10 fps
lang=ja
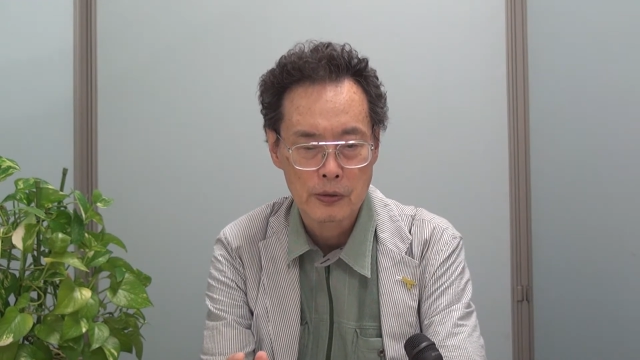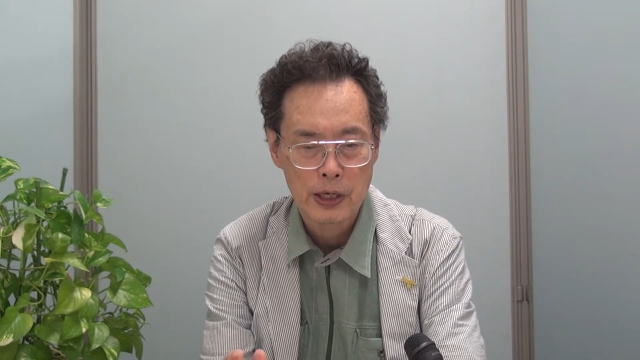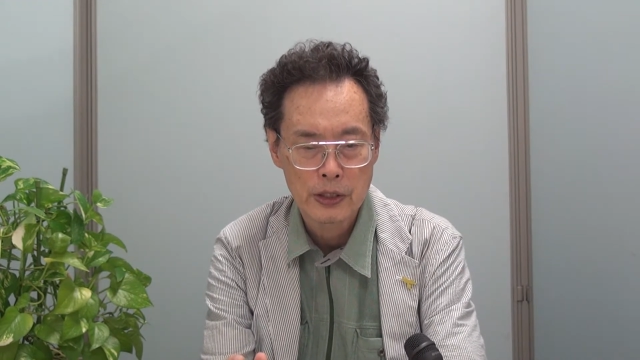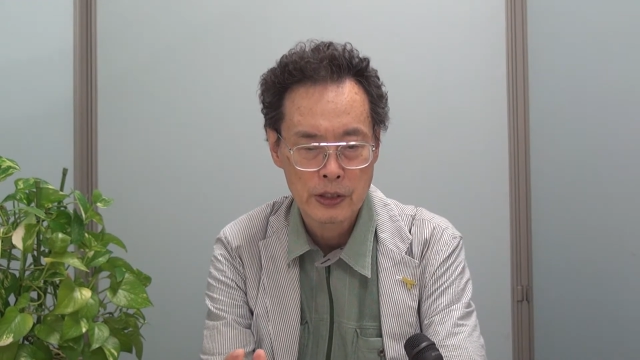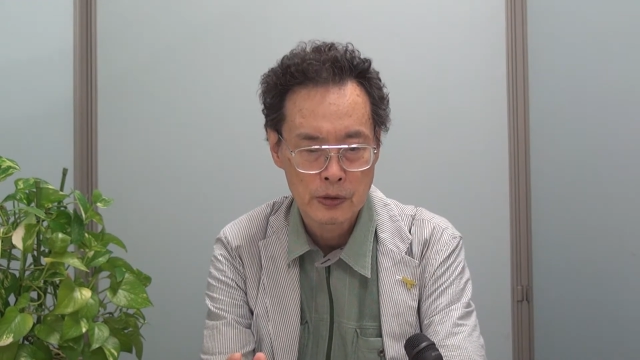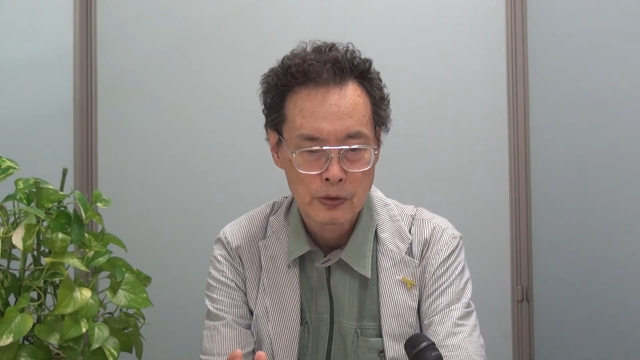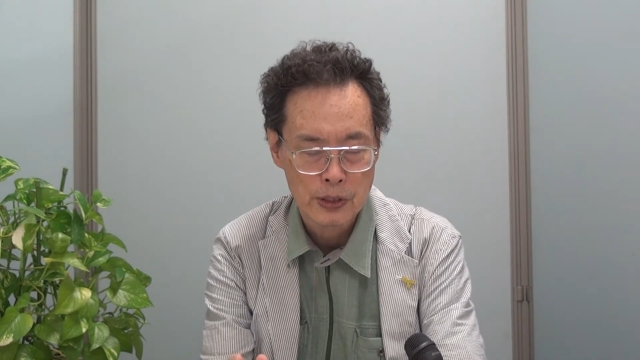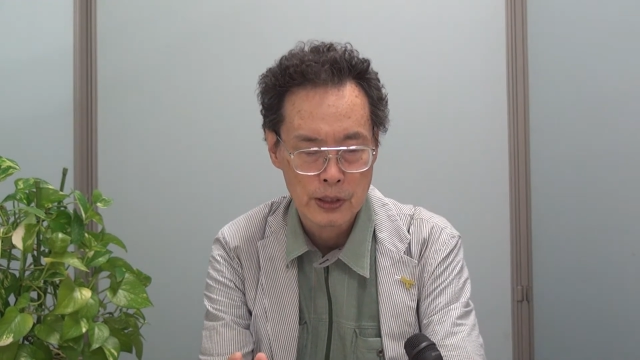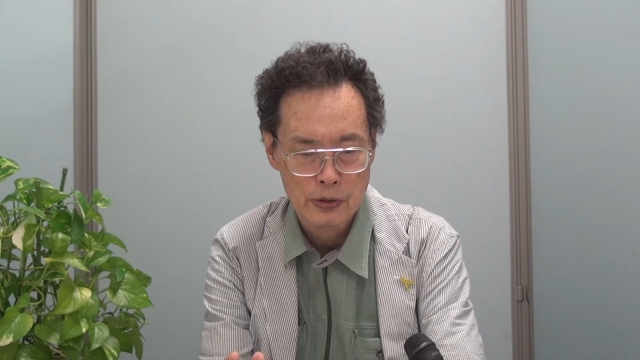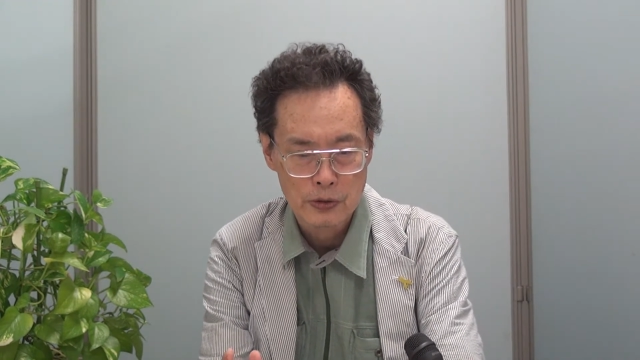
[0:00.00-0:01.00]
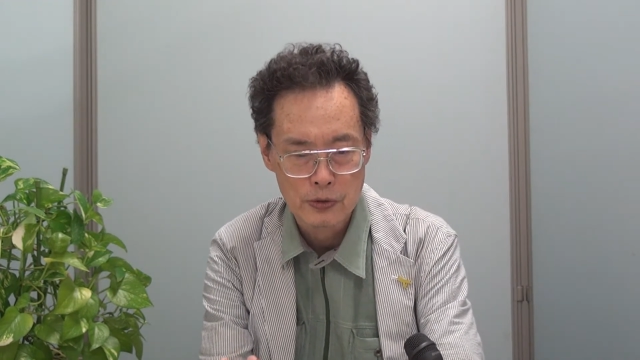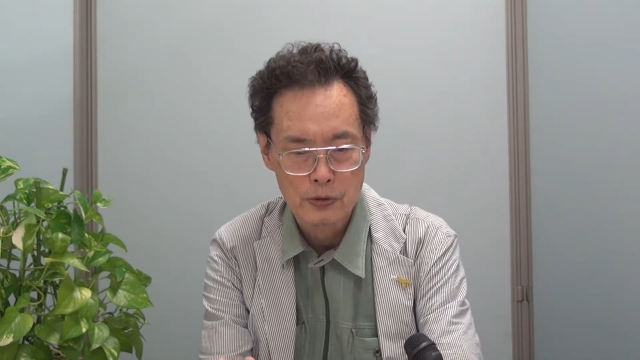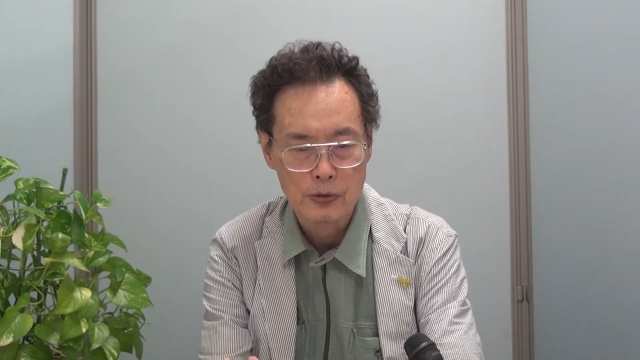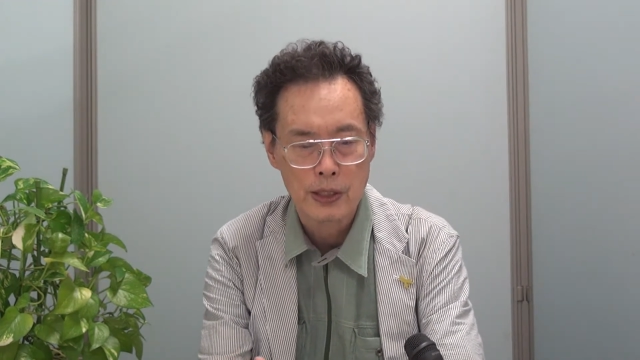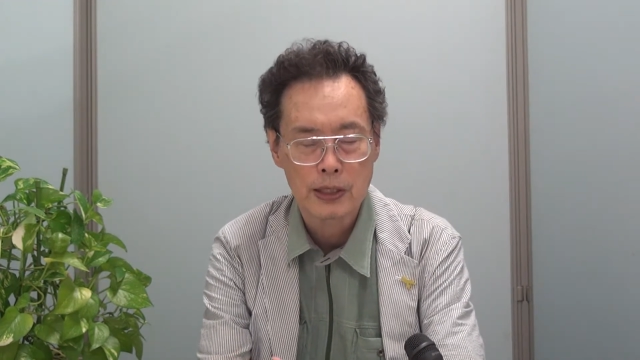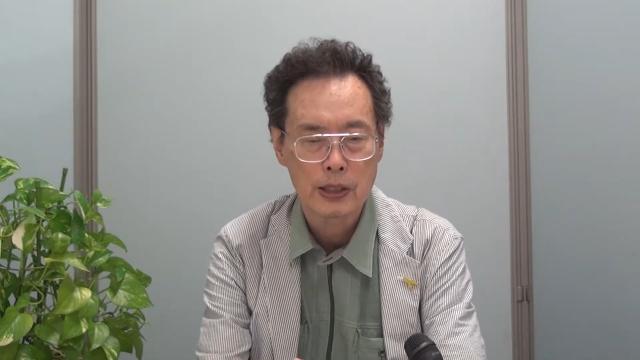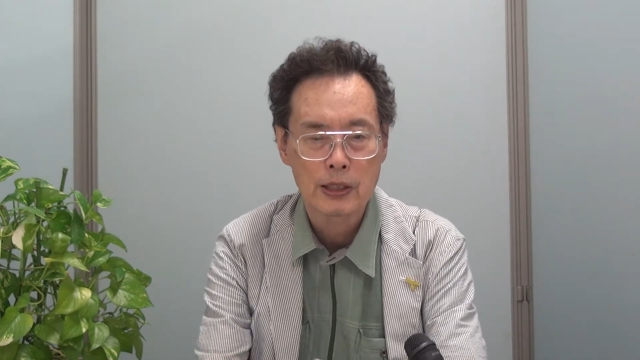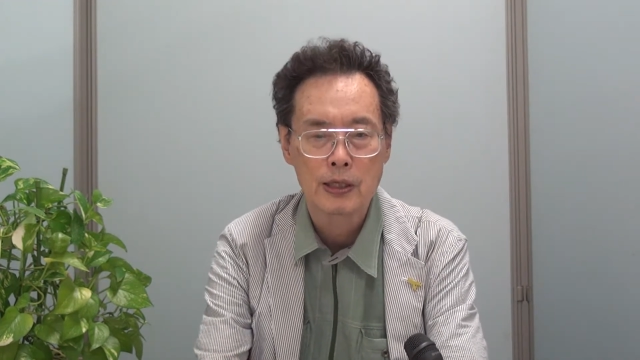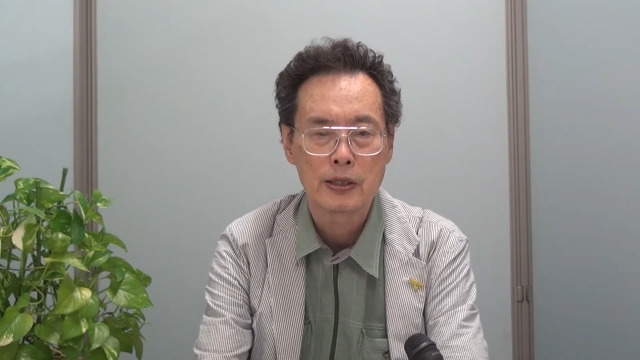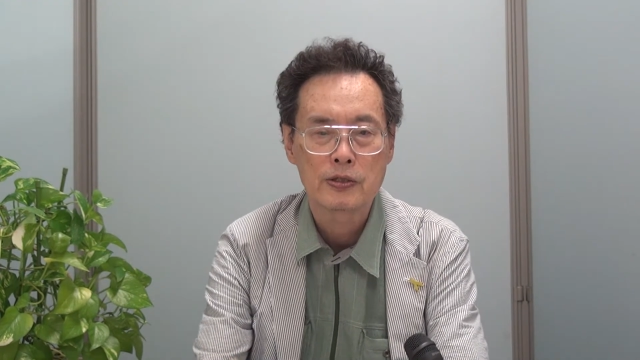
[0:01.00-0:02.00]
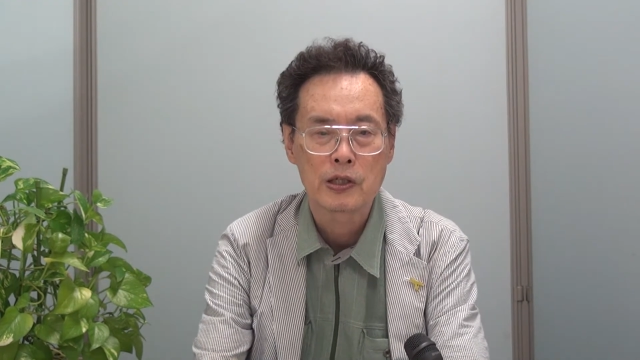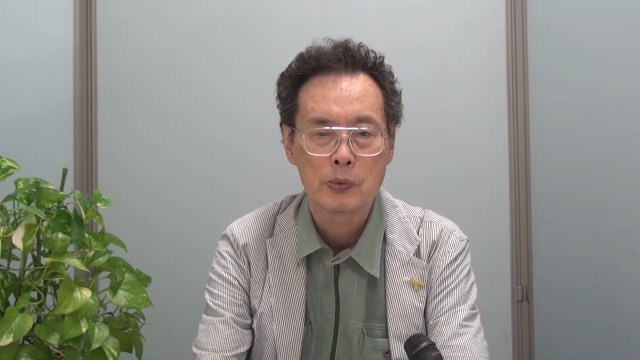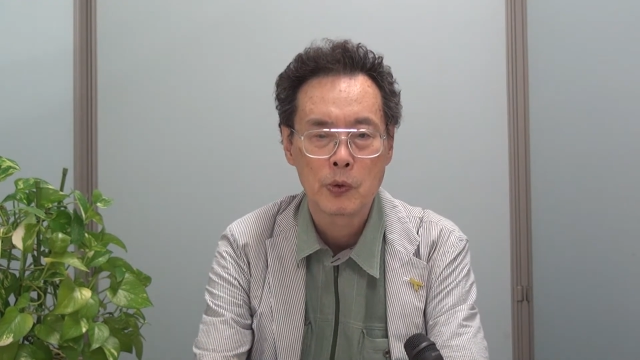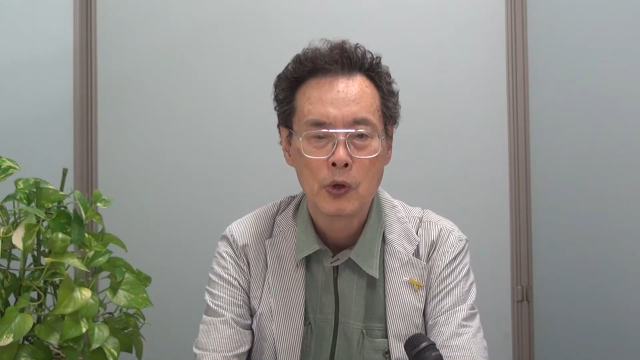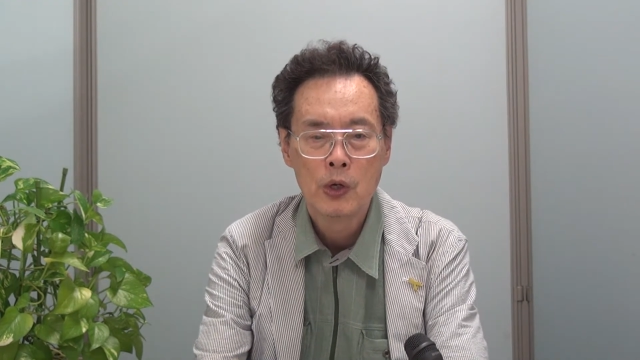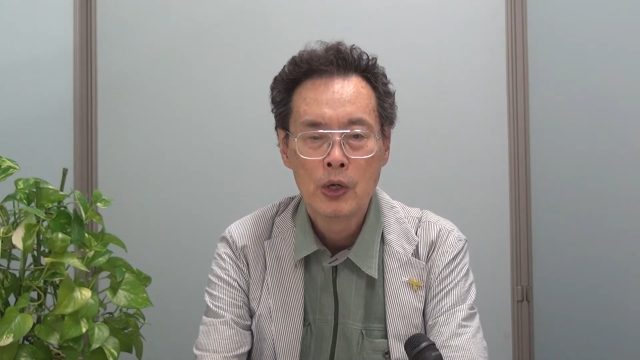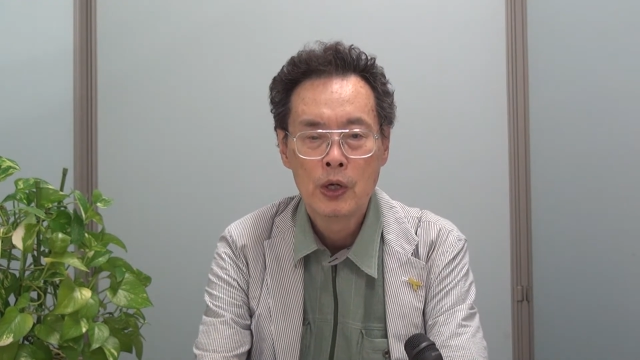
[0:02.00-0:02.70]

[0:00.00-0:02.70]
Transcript: く平身路線でずっとやってきたんですけども、